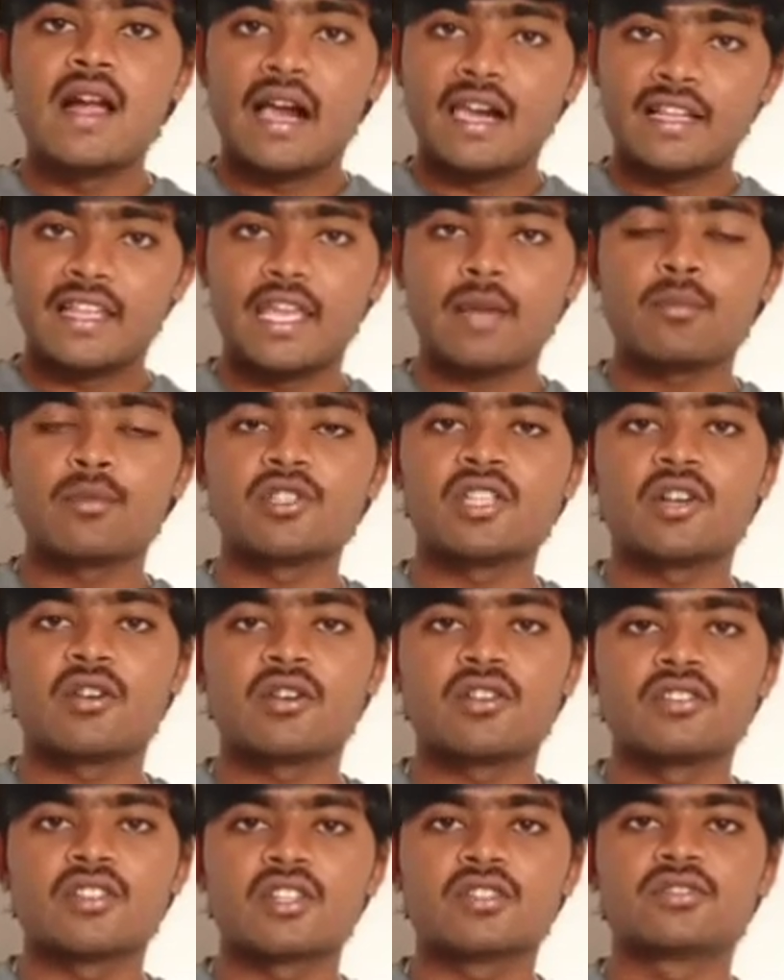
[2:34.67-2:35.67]
ఆ గేమ్
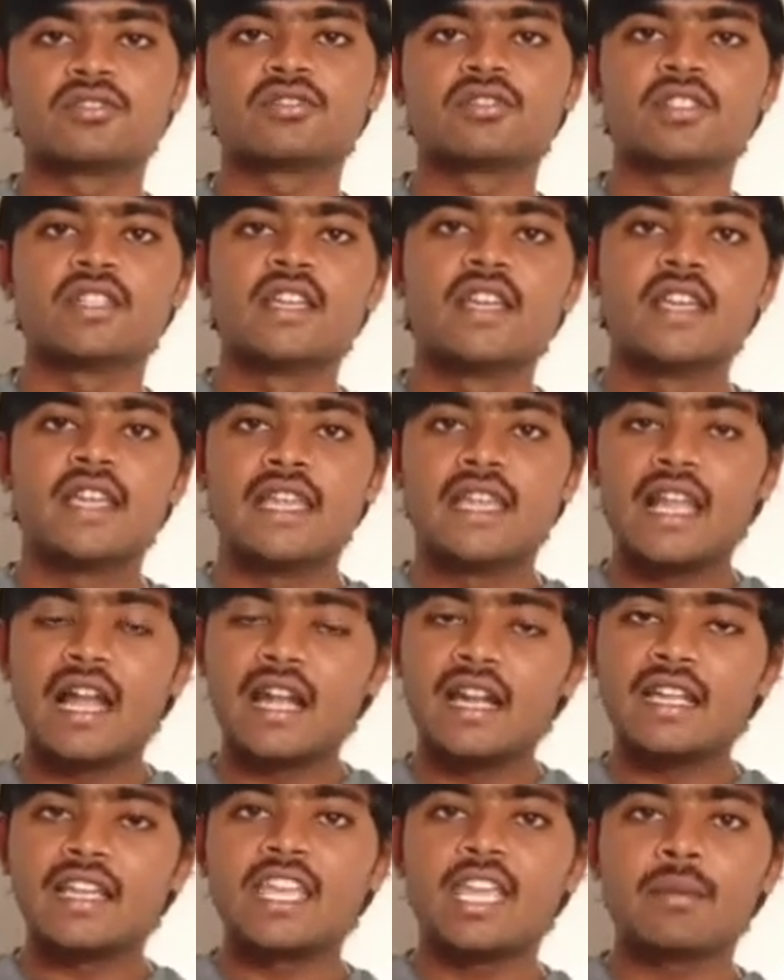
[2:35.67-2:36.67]
మొదలవడం జరుగుతుంది
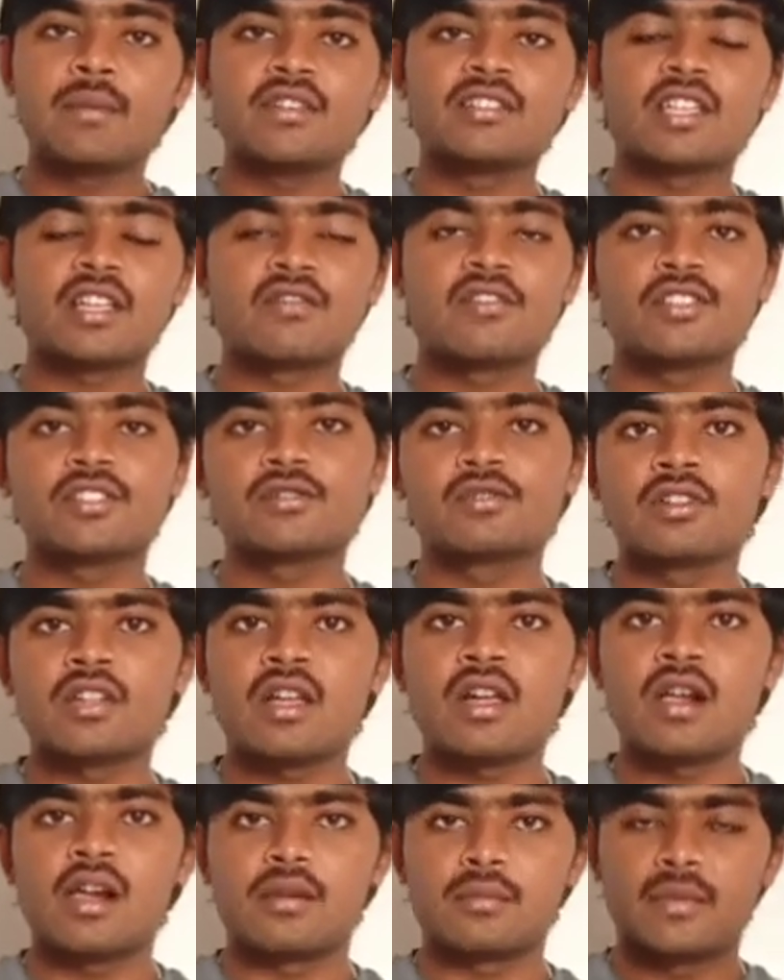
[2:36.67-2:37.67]
ఇలాంటి గేమింగ్ సర్వీస్ కూడా
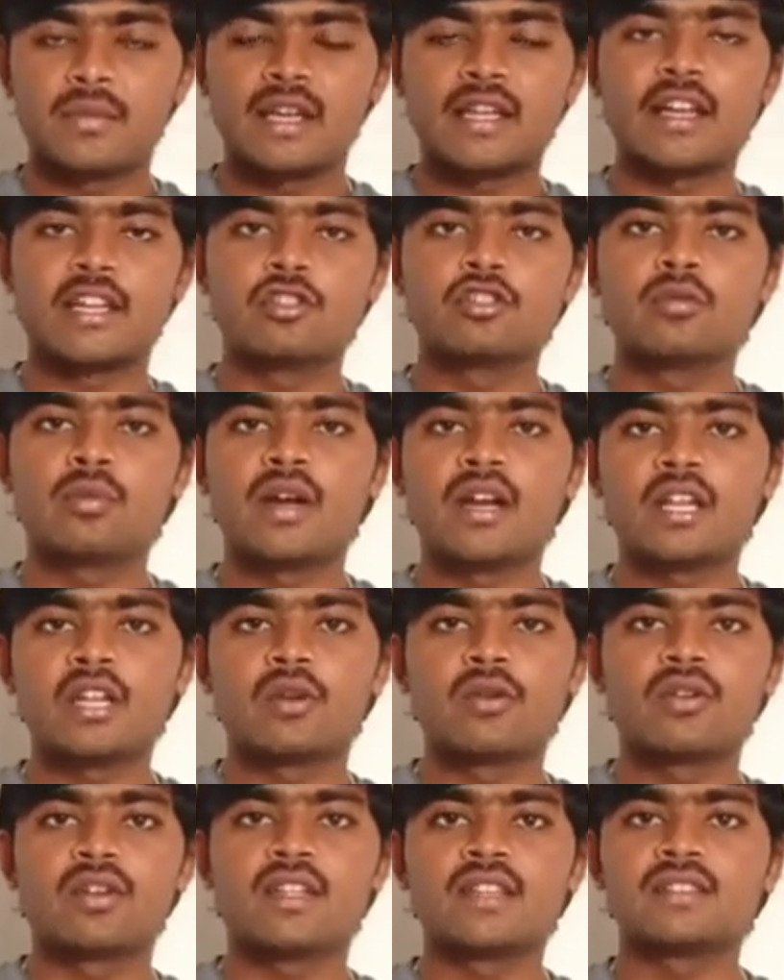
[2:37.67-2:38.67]
మనకు అందుబాటులో
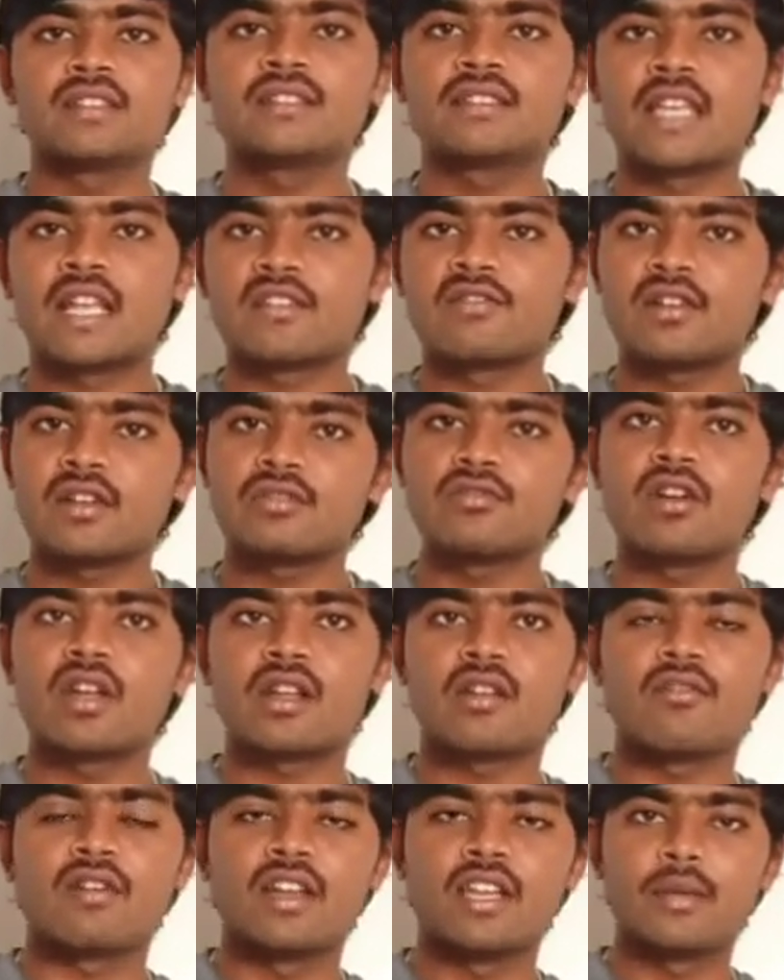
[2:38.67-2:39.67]
ఉండేసి సర్వర్ ద్వారా
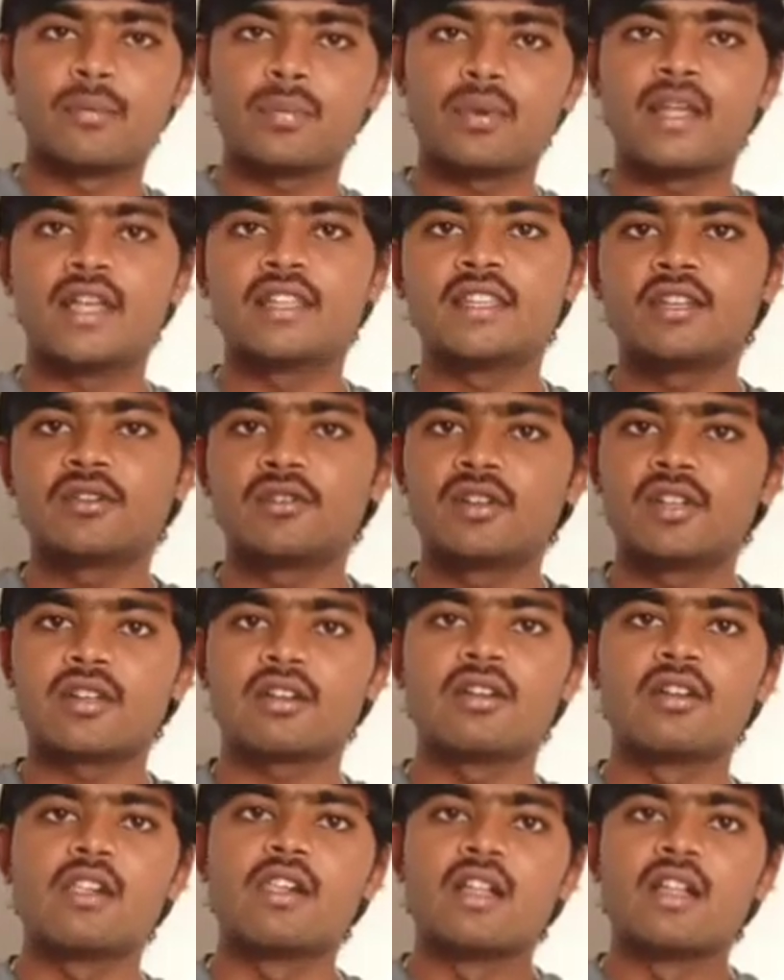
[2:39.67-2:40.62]
వాళ్ళు ఎప్పుడైతే ఉంటారో